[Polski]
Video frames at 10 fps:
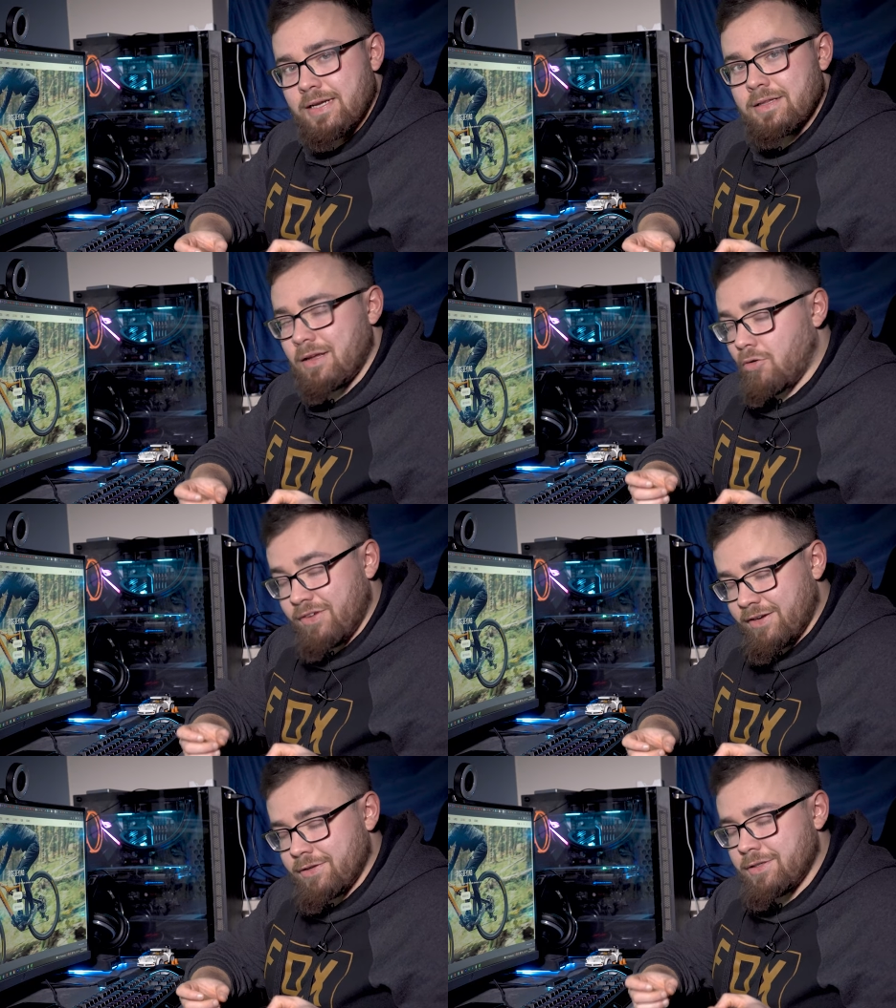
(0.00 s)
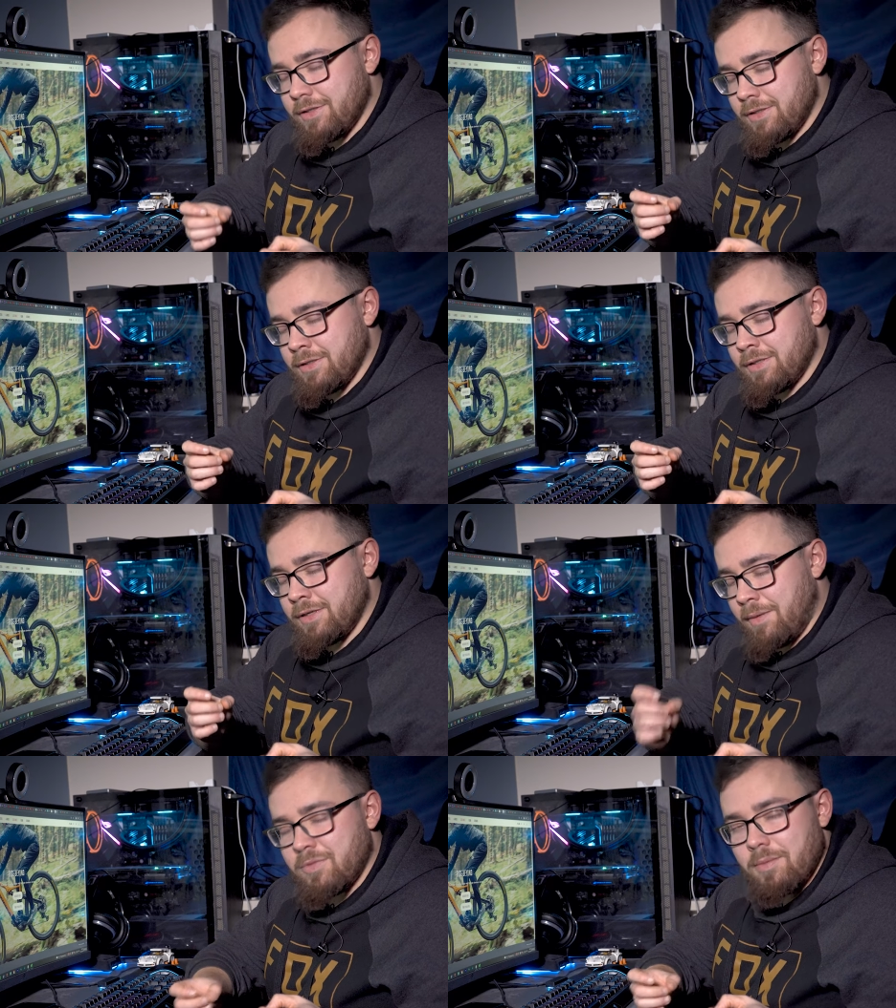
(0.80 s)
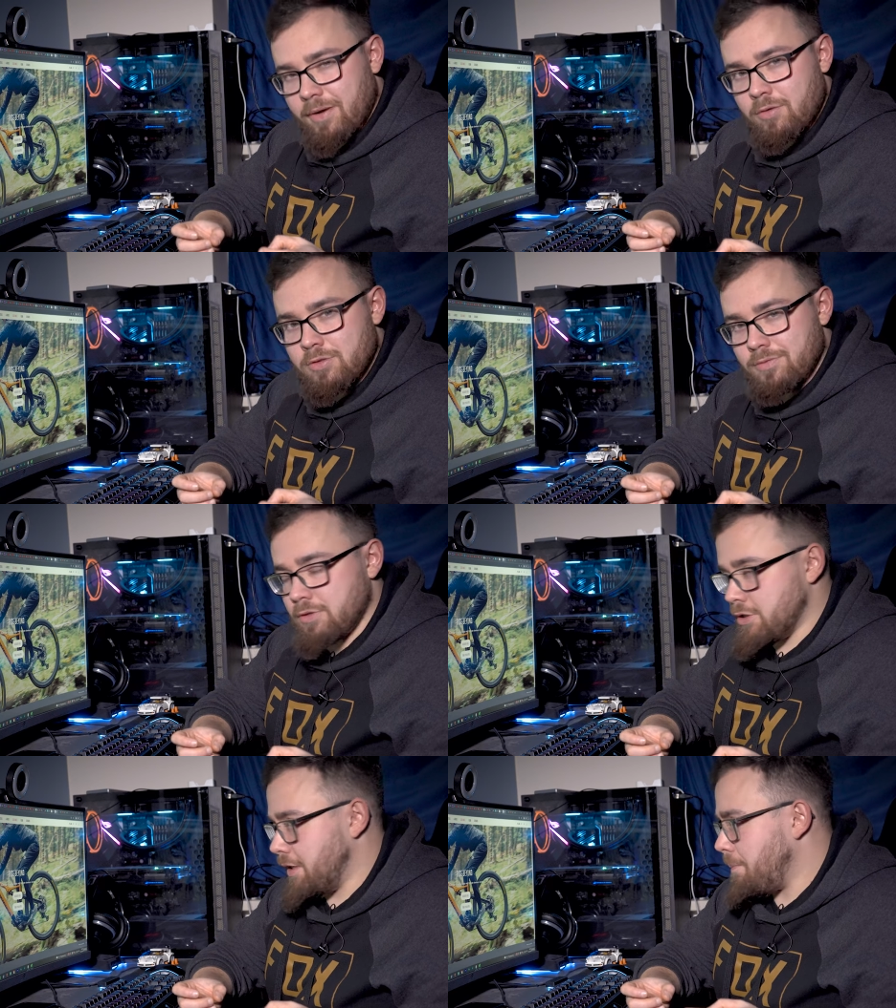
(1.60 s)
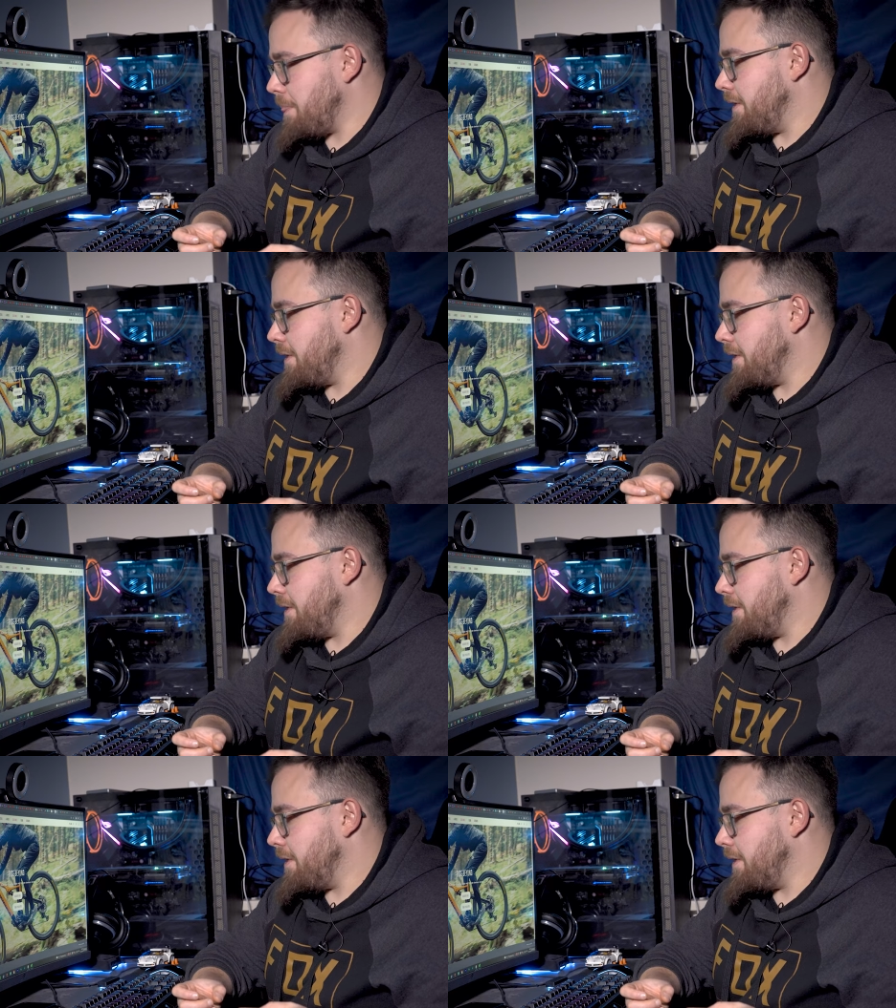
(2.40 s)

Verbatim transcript: na rowery MTB oczywiście,